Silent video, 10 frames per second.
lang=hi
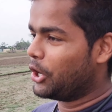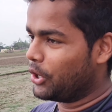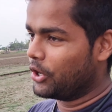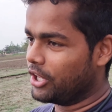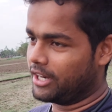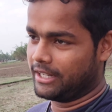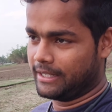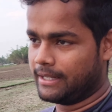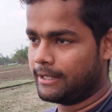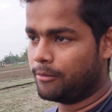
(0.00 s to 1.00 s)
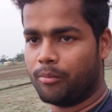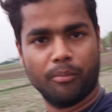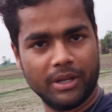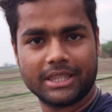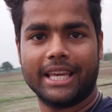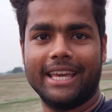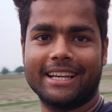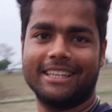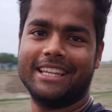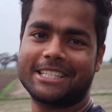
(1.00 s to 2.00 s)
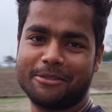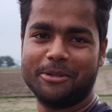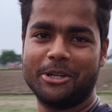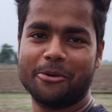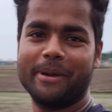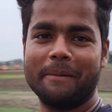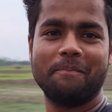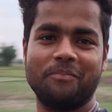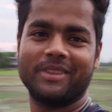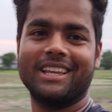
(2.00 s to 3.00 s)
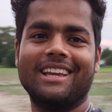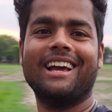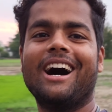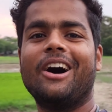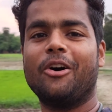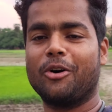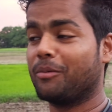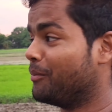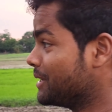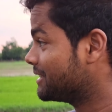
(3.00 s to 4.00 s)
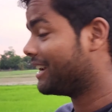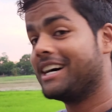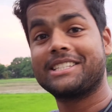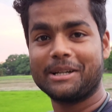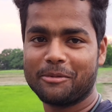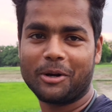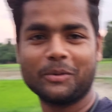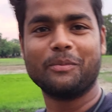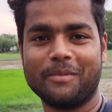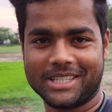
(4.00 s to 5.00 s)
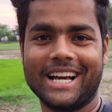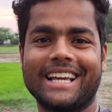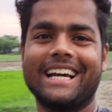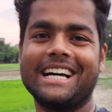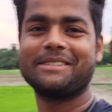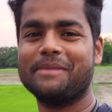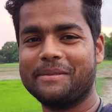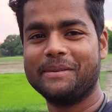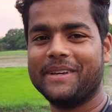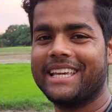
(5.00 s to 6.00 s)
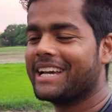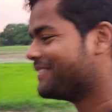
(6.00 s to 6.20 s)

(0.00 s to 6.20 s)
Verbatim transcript: और मिलते हैं एक नेक्स्ट वीडियो में और मस्त रहा आज का ब्लॉग मज़ा आ गया आज मैं भी भीग गया